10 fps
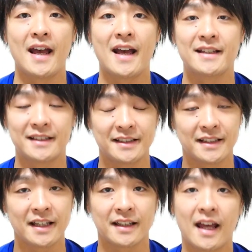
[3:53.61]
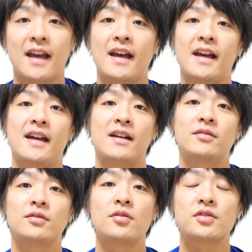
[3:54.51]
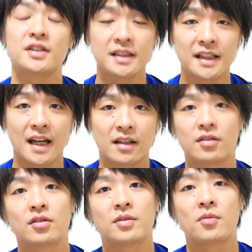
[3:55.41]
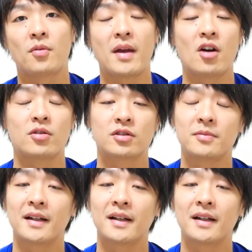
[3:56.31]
えー、ぜひぜひね、えー、運動神経というのにも目を